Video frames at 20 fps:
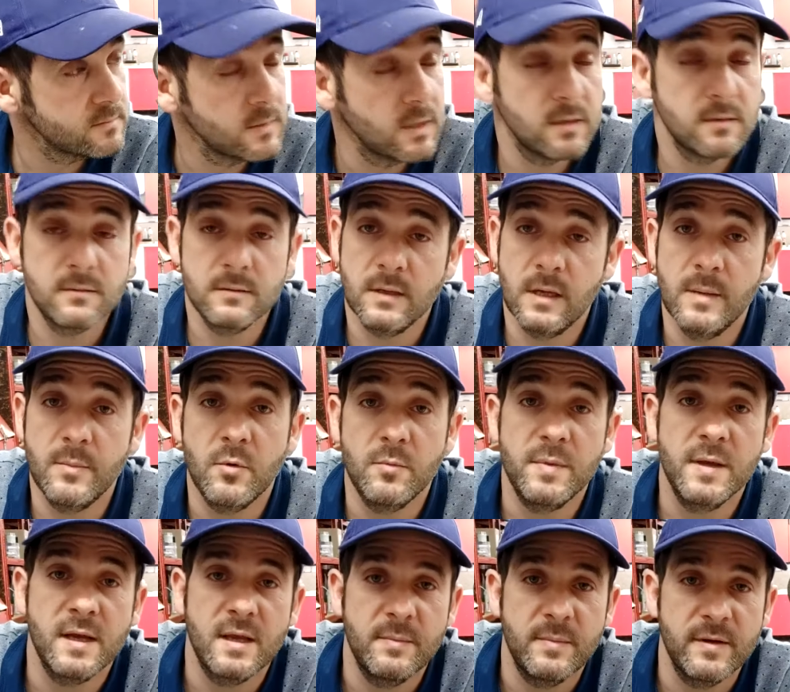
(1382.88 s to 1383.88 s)
Ah, il y a les
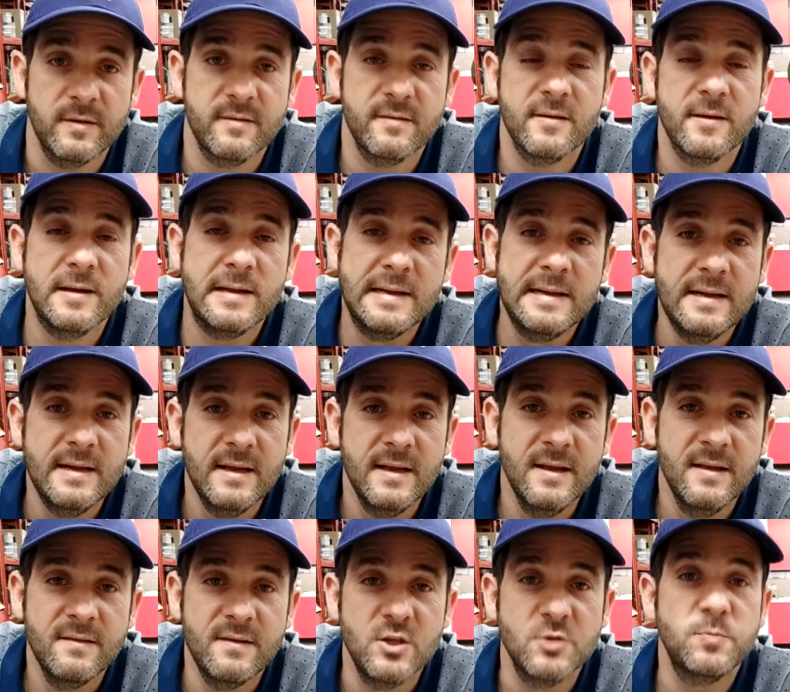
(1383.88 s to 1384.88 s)
pompiers qui passent.
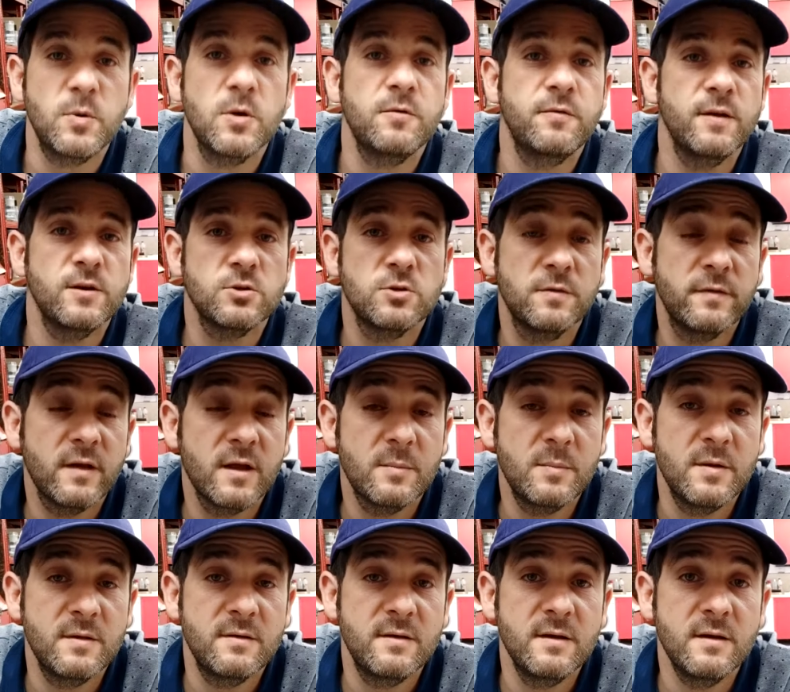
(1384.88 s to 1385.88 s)
Si je peux le faire, je le ferai avec
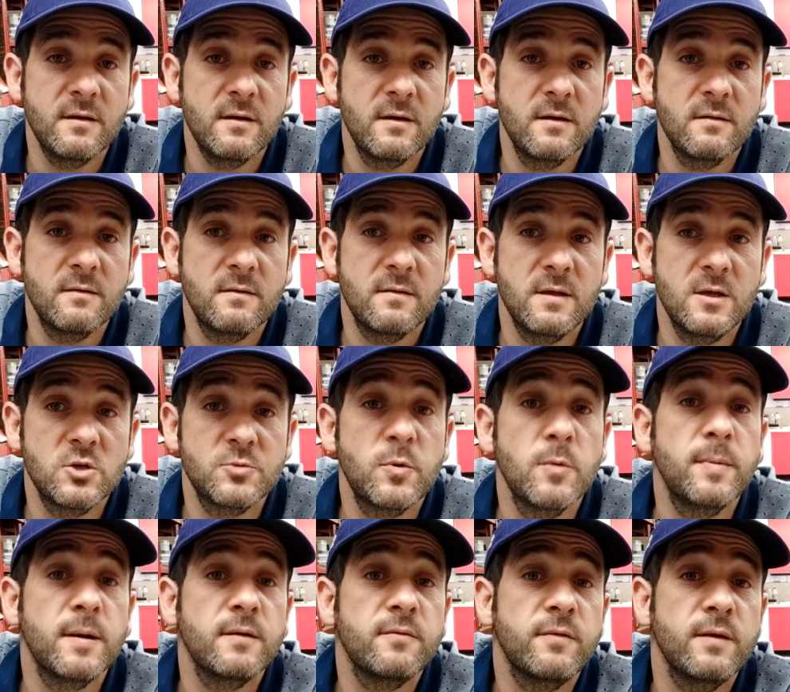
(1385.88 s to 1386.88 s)
plaisir. Si je peux
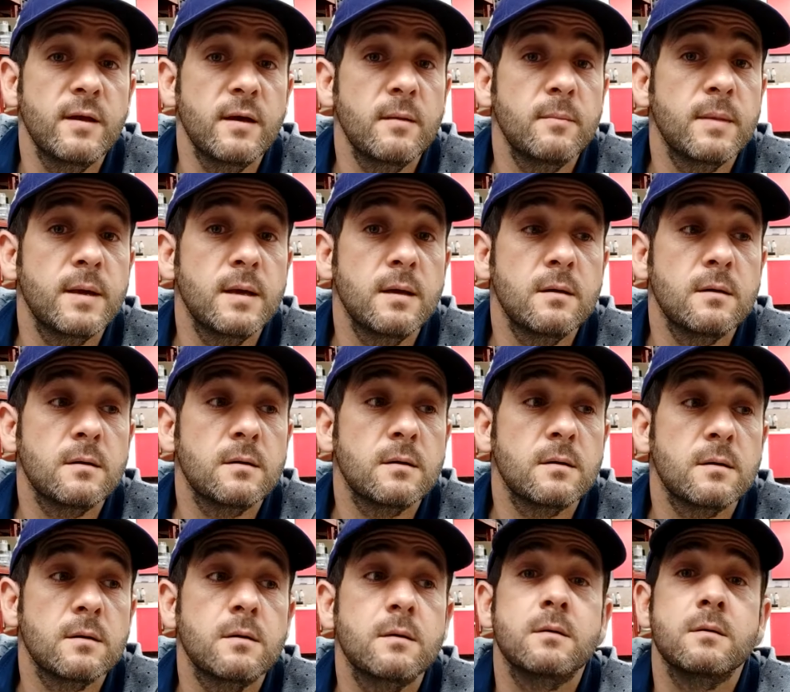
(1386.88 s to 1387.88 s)
pas le faire, ben, ne
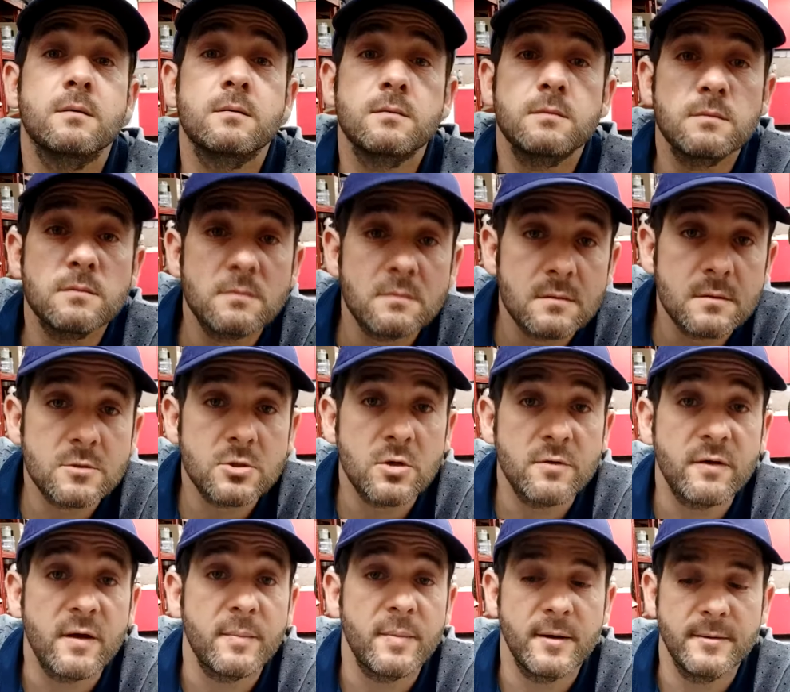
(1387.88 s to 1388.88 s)
euh, je le
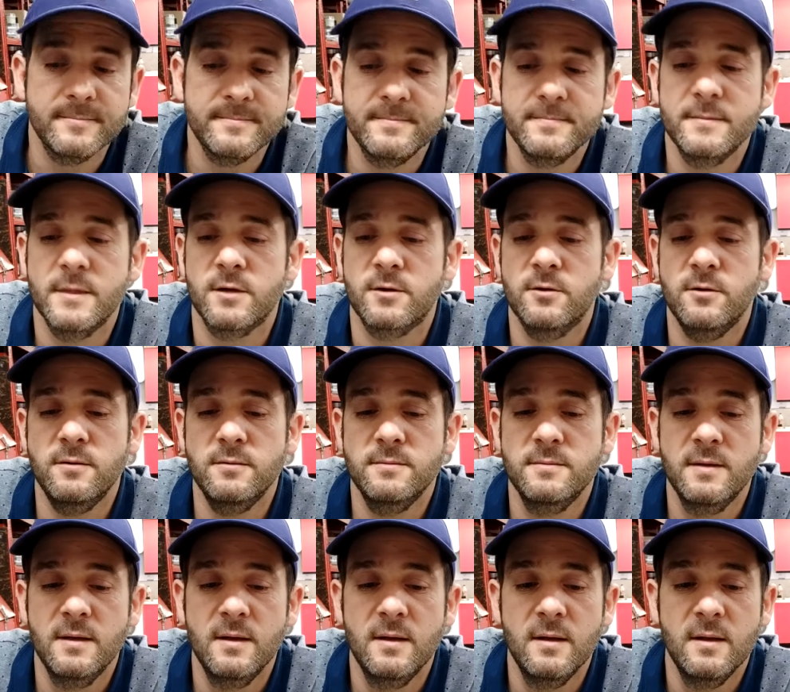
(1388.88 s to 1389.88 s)
ferai pas. D'accord
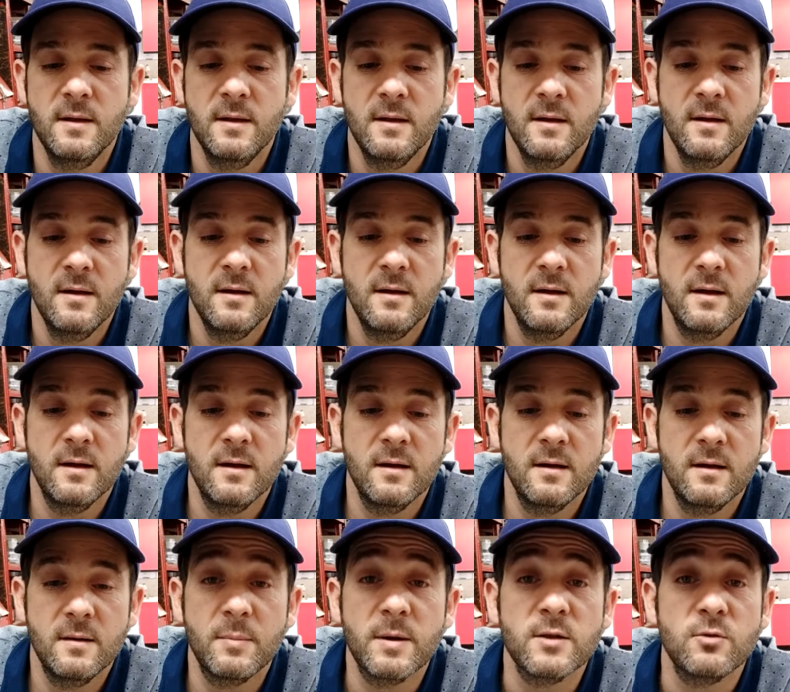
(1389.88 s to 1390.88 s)

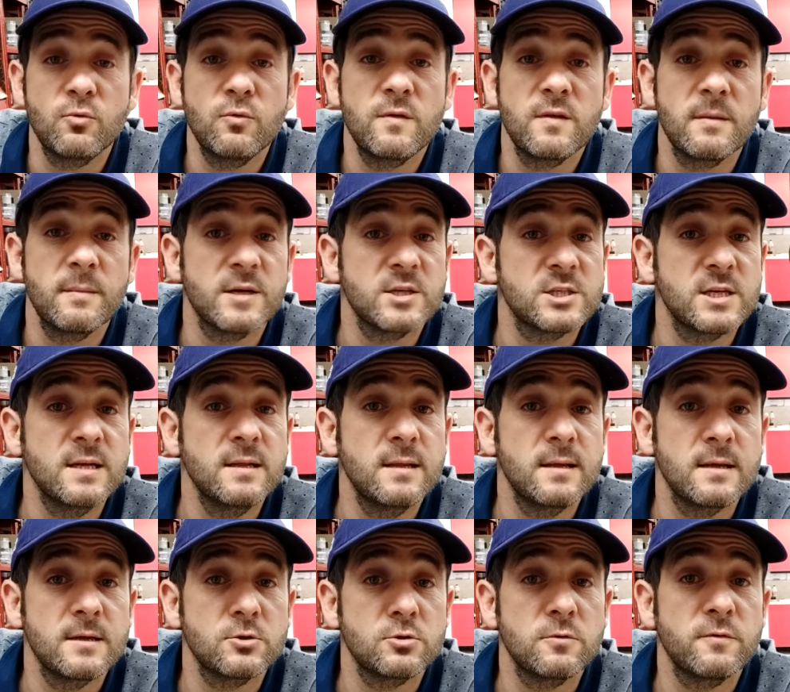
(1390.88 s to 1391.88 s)
Après tout, c'est ma chaîne
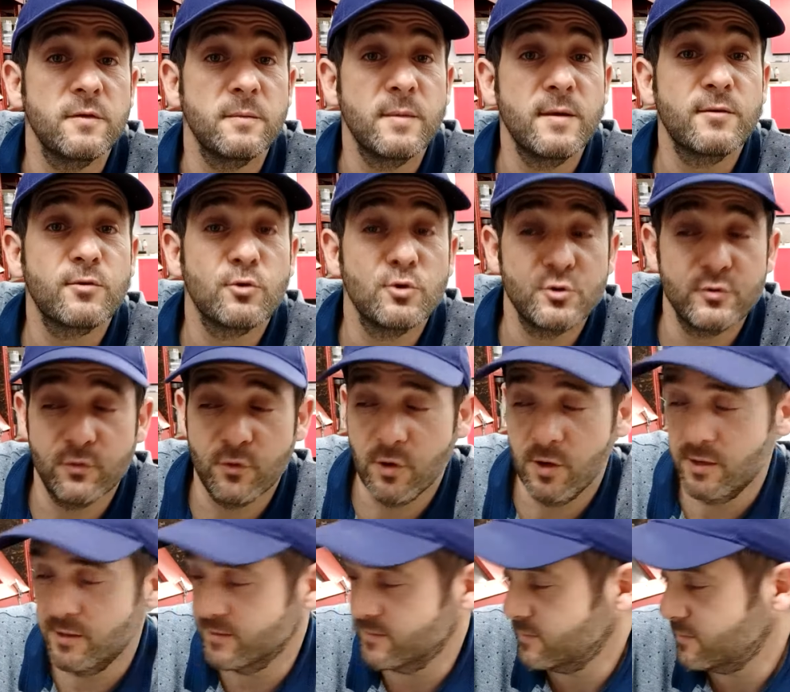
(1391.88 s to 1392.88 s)
et je fais bien ce que je veux.
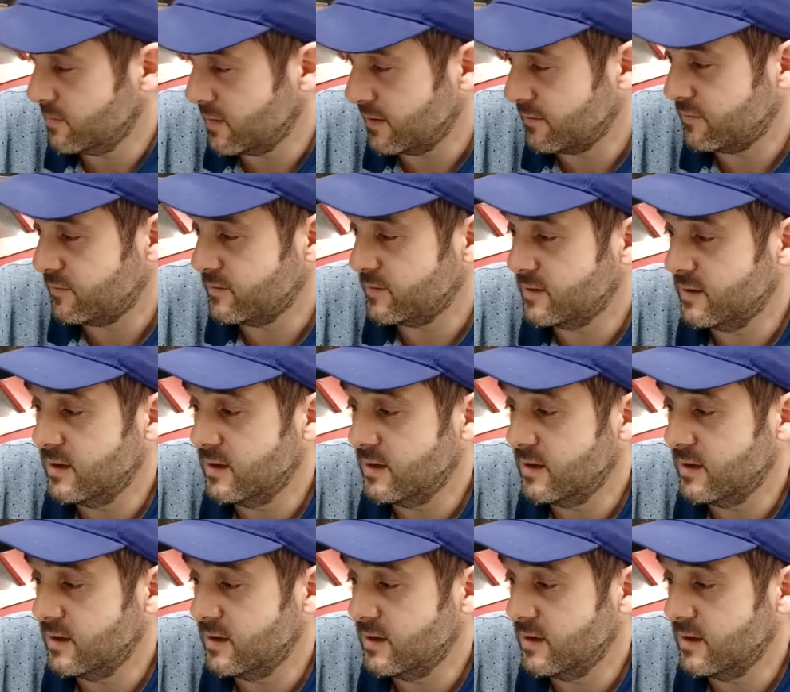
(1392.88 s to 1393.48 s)
Bref.